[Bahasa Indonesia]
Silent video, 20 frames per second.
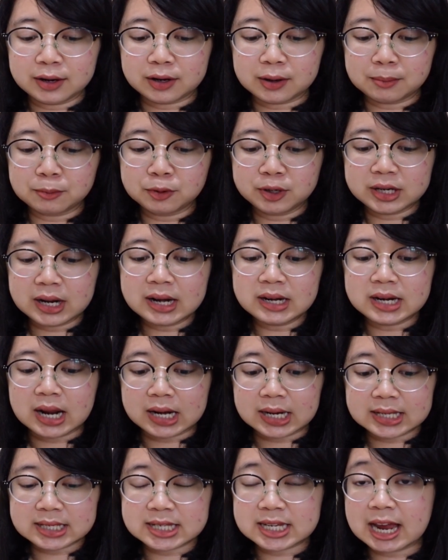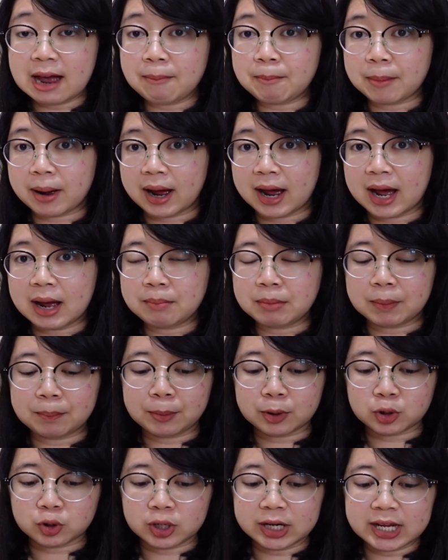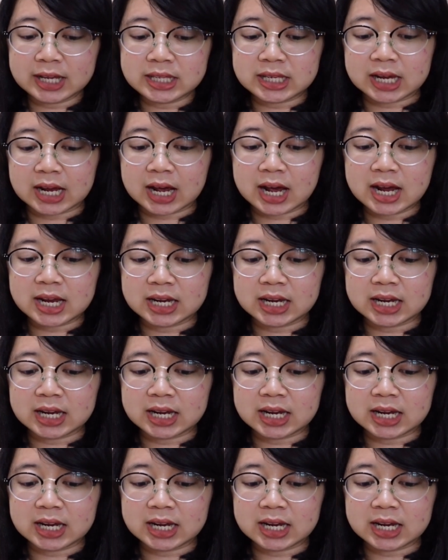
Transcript: Kemudian dari siapa memperolehnya